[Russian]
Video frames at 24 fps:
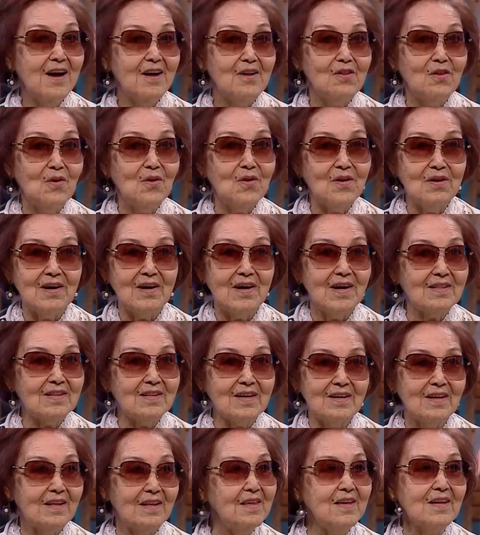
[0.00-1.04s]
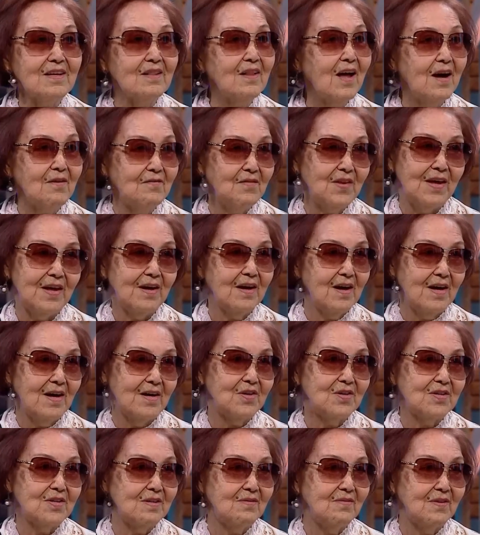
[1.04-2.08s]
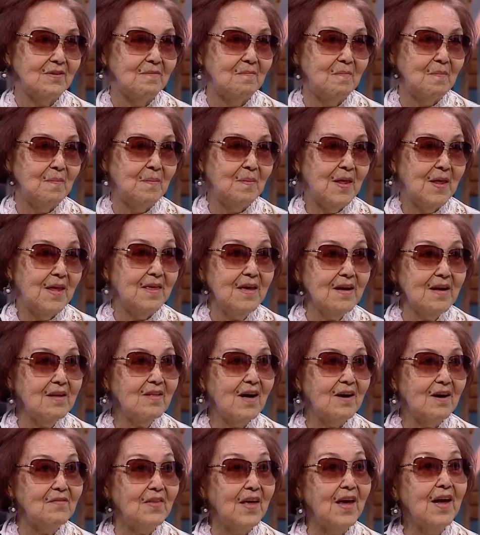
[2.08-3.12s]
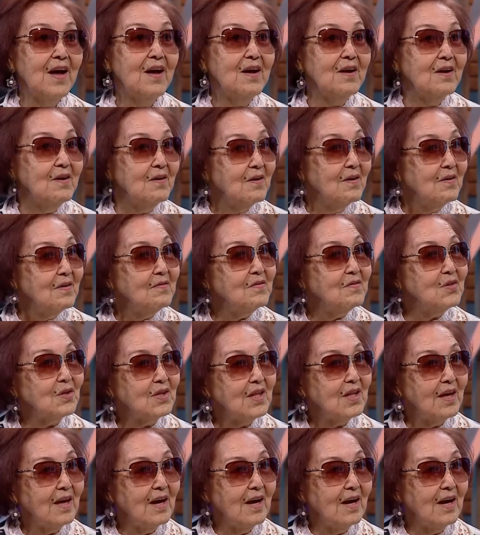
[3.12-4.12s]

но это не главные качества не ну, главное. Но то же самое было Все... и